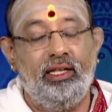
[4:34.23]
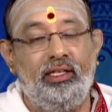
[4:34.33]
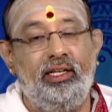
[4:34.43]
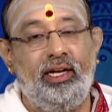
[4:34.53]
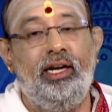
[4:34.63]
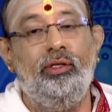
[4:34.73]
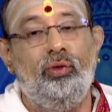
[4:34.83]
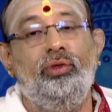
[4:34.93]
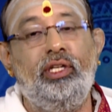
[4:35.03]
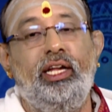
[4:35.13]
அந்த ஏழு
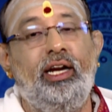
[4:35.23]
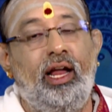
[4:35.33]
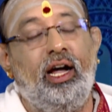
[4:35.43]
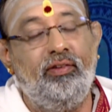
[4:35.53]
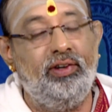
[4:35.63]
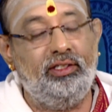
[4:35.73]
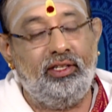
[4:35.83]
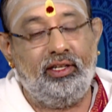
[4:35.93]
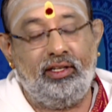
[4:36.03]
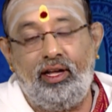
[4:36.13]
குதிரைகளாக
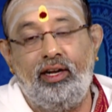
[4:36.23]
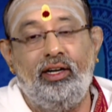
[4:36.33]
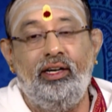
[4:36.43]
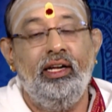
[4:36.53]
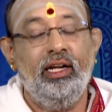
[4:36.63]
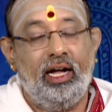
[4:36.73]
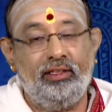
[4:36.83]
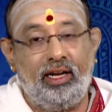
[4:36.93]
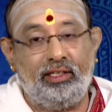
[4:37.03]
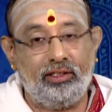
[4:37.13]
வைத்திருக்கிறார்கள்
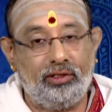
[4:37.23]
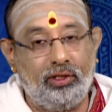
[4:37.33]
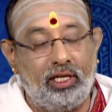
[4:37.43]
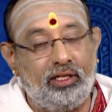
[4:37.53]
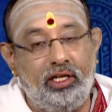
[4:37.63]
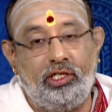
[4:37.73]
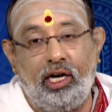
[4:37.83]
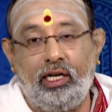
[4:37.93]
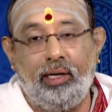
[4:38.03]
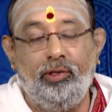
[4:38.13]
அந்த ரதத்துக்கு எத்தனை
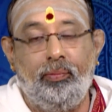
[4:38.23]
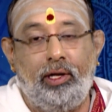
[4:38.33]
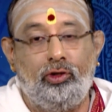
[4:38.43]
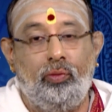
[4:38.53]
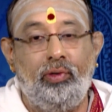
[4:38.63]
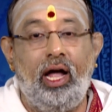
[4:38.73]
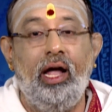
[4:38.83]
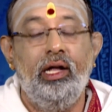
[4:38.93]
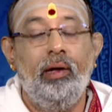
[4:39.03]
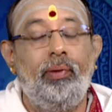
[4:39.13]
சக்கரம்னு பார்த்தோம்னா
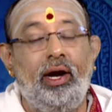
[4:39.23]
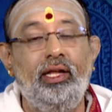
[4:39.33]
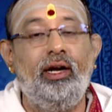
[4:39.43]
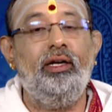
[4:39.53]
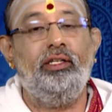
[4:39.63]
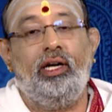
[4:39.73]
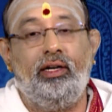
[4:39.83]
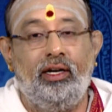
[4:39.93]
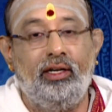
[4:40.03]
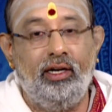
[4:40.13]
பனிரெண்டு
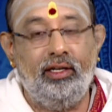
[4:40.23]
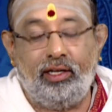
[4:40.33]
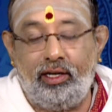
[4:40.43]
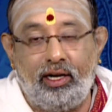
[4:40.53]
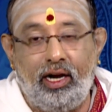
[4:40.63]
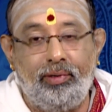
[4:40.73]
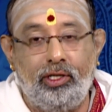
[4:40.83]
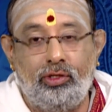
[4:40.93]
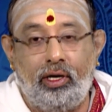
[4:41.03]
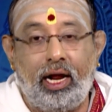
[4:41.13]
சக்கரங்கள் இருக்கின்றன
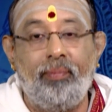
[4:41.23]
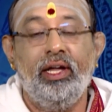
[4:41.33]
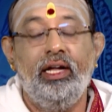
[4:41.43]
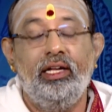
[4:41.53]
அப்படின்னு சொல்கிறார்